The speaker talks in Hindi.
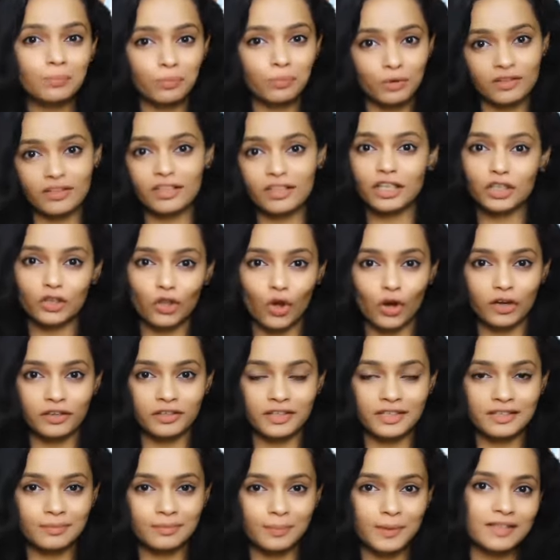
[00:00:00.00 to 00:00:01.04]
की प्रिजन
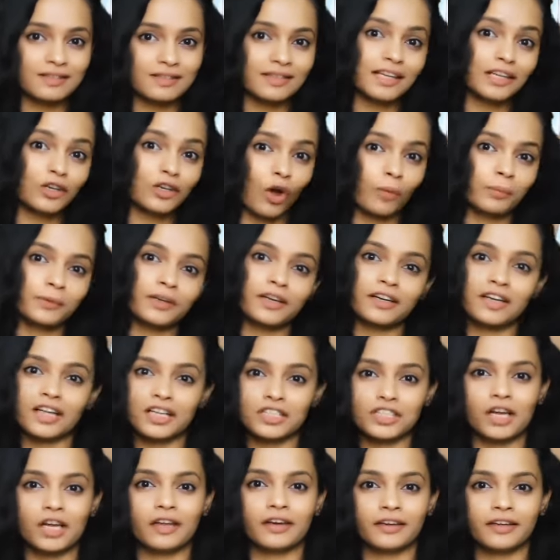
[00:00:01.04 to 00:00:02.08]
अथॉरिटीज भी इसे अडॉप्ट करना
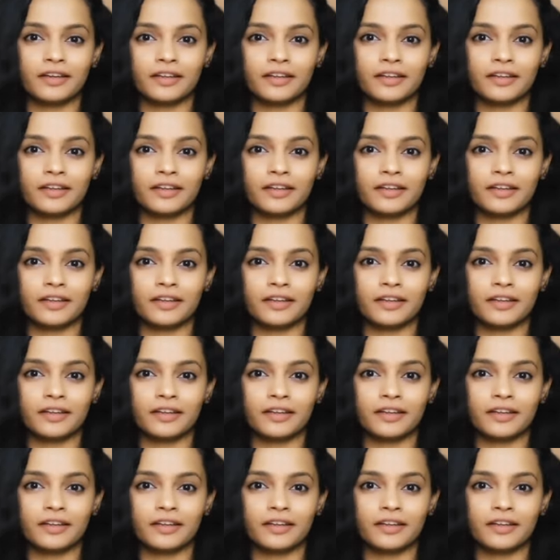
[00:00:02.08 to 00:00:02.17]
चाह